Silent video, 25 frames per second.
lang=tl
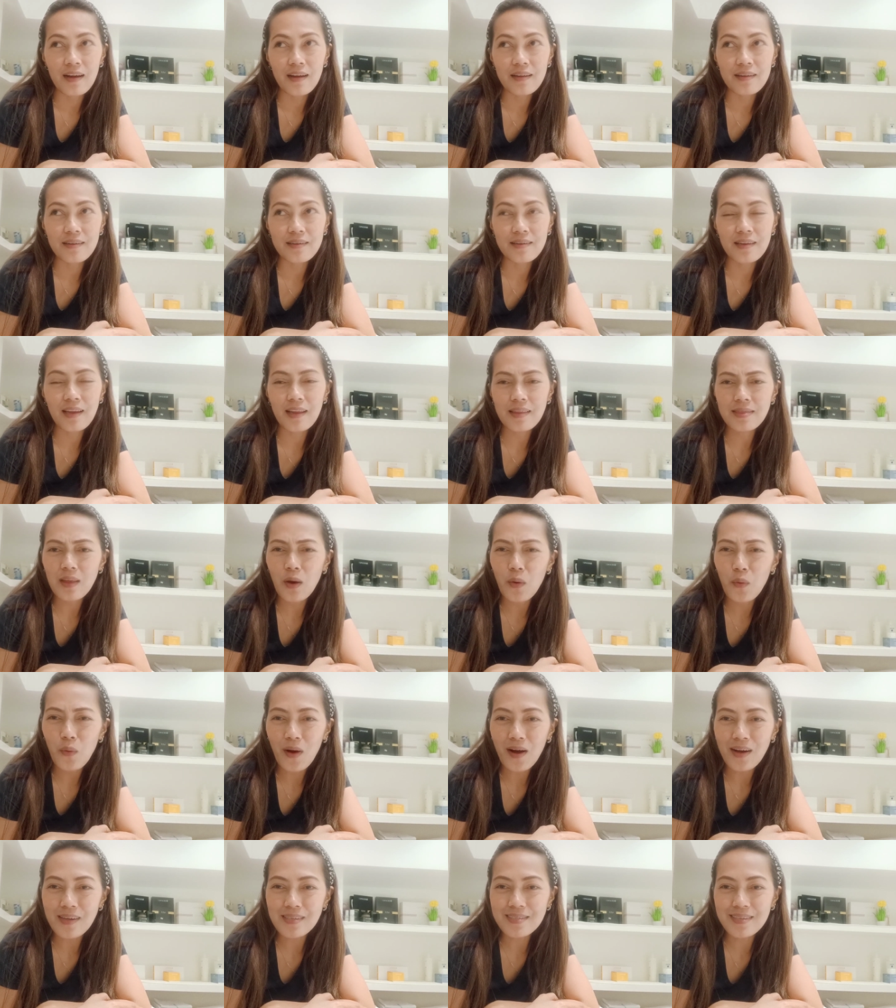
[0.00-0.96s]
Natawa
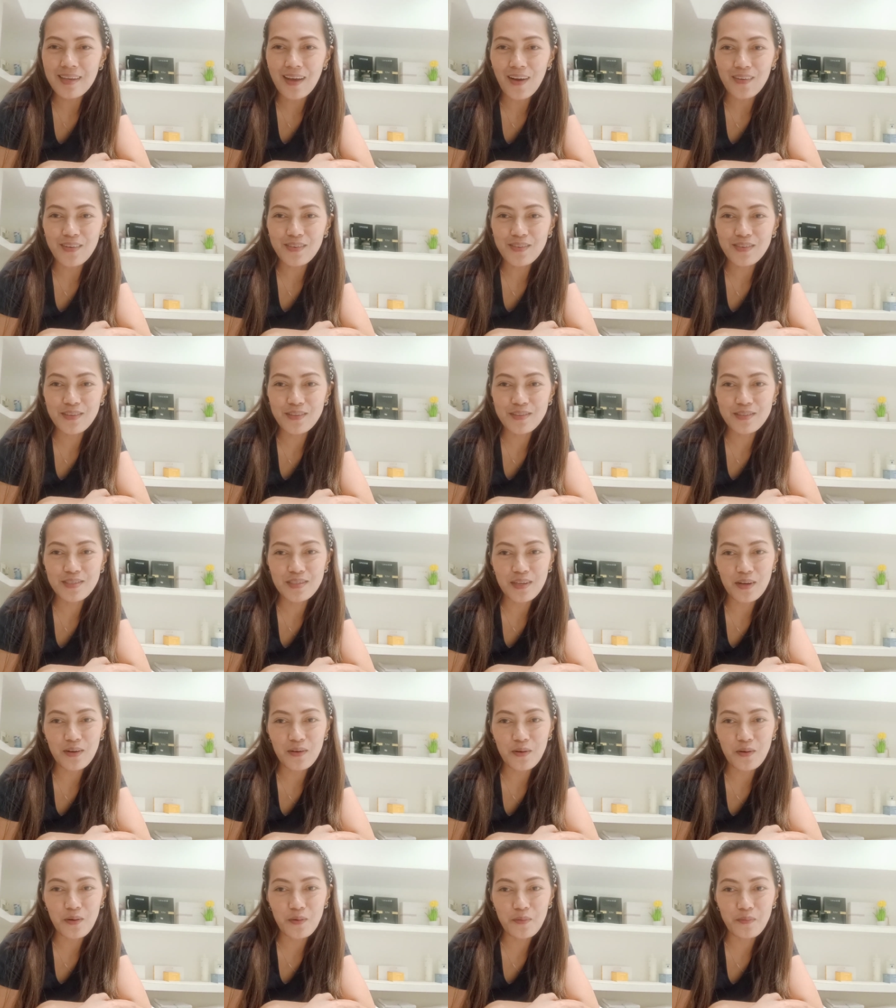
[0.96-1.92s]
kasi ako dun sa
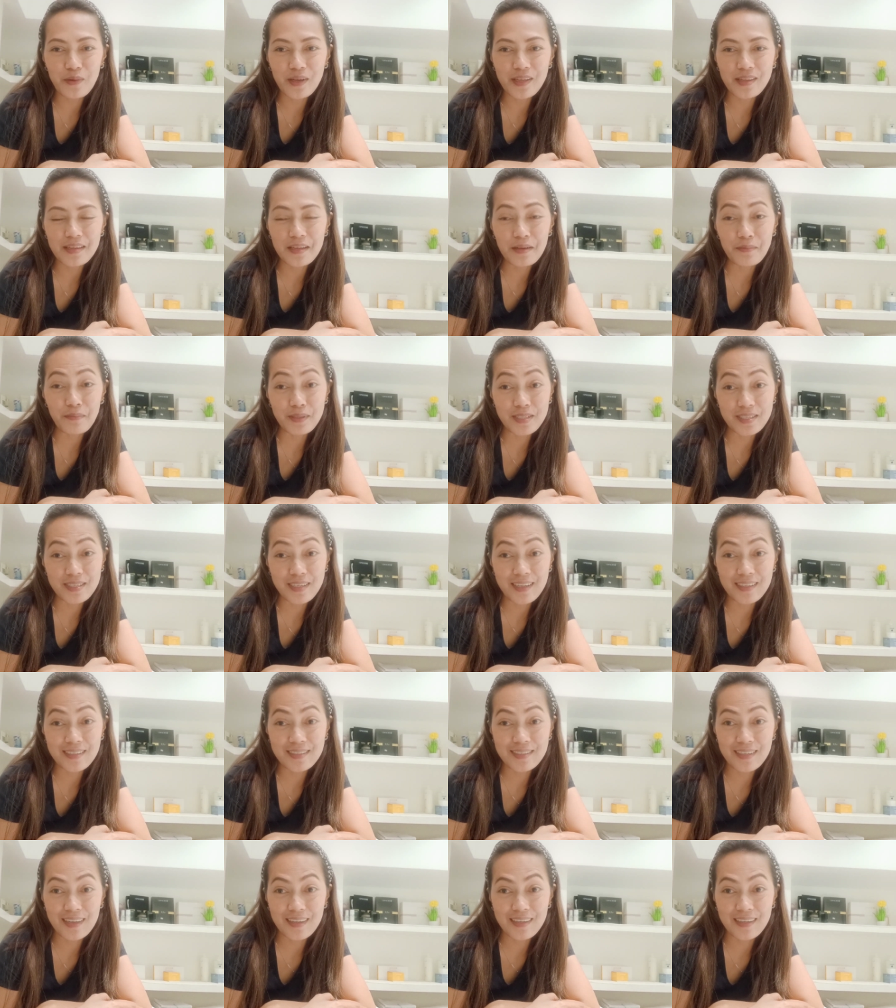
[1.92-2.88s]
comment eh,
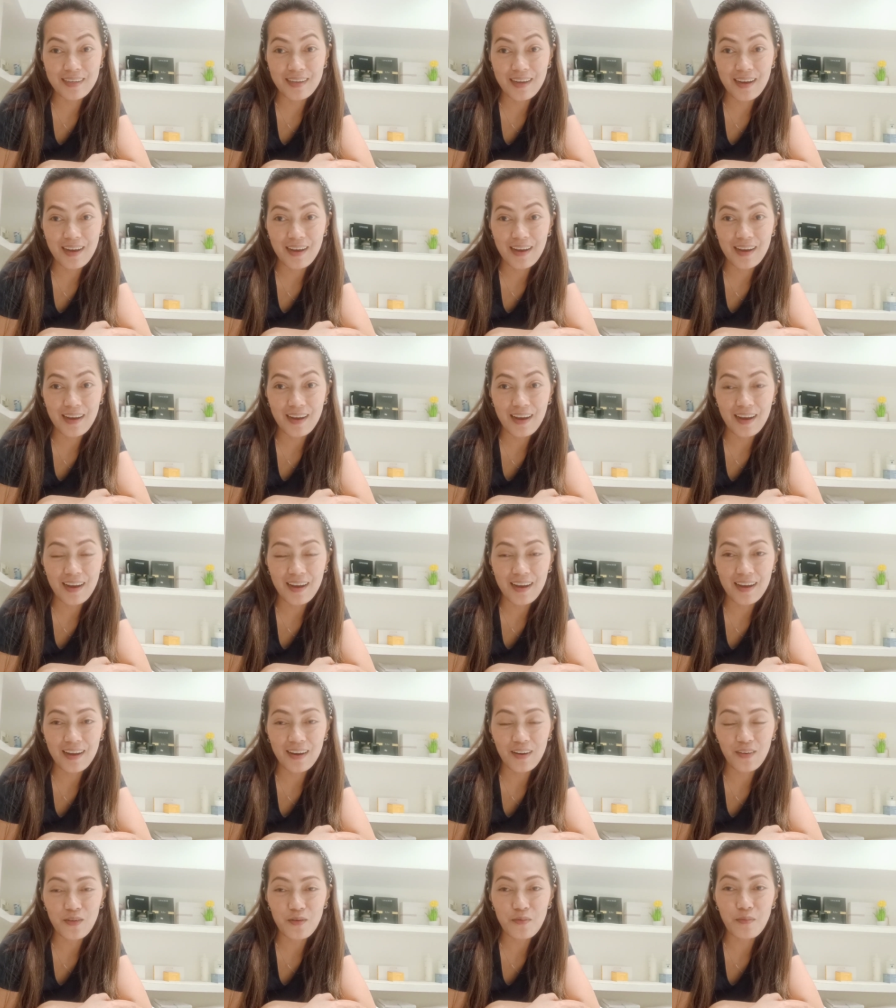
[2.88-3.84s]
pasensya na ha,
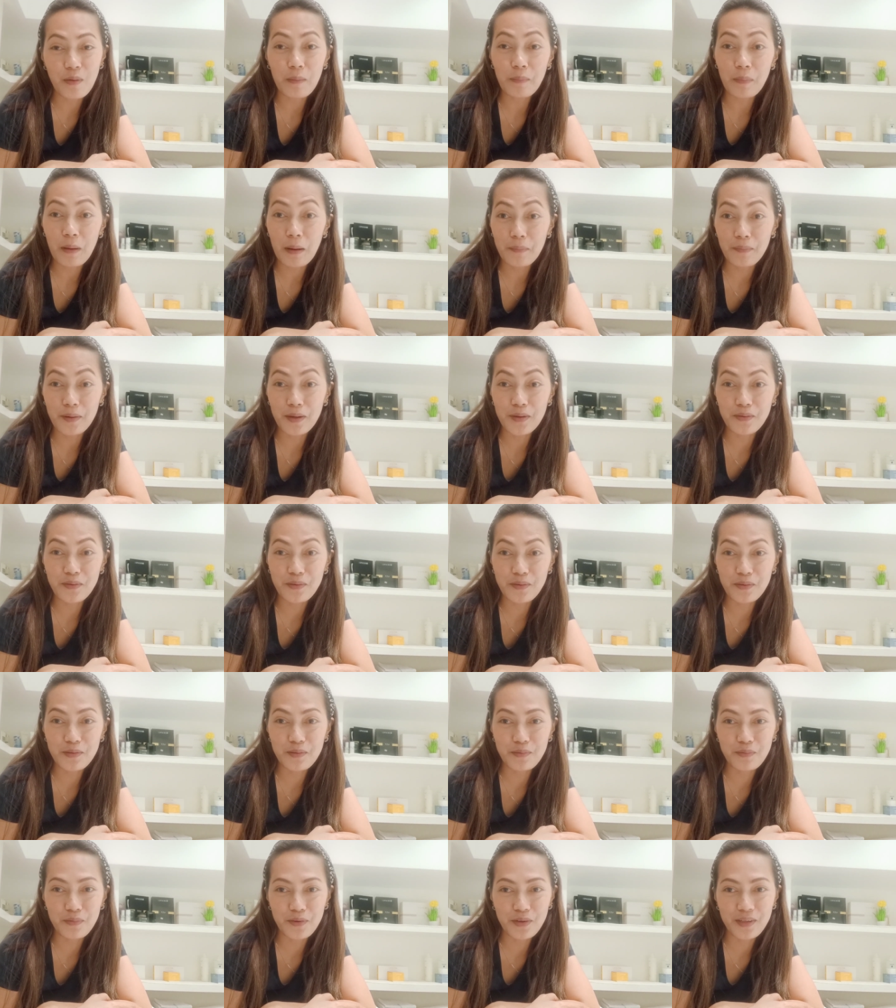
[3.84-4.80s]
kung
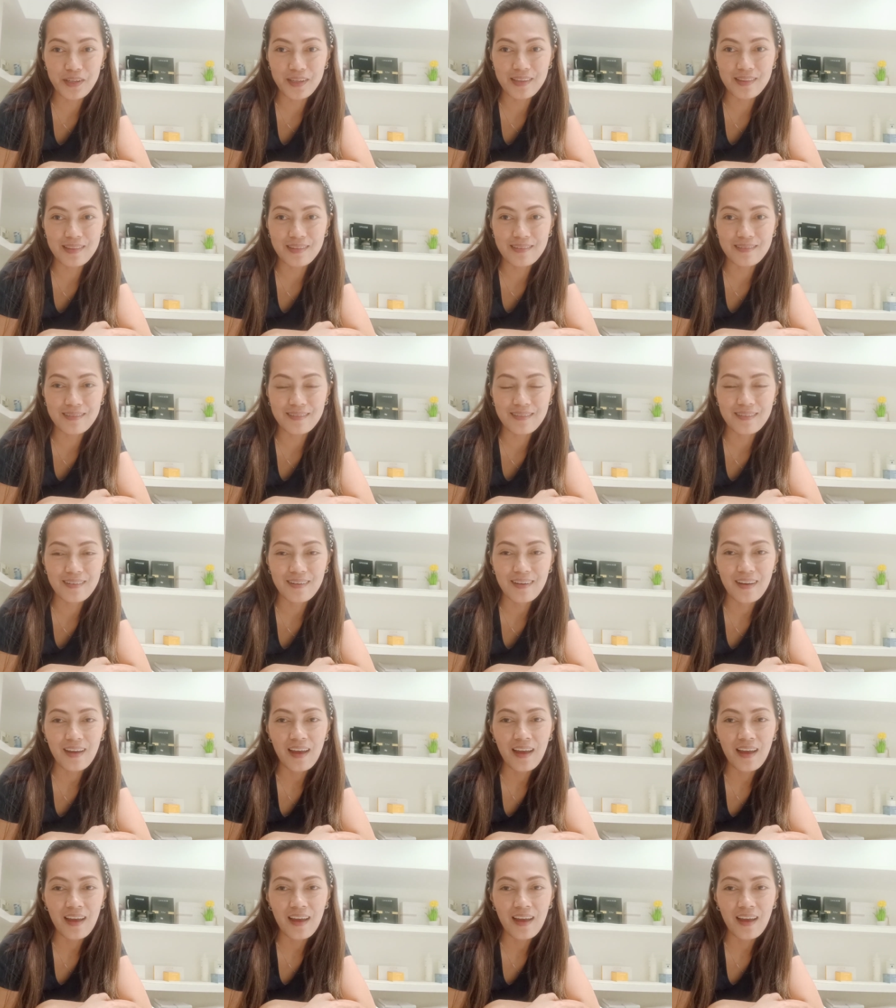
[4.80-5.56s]
mapapanood mo ito.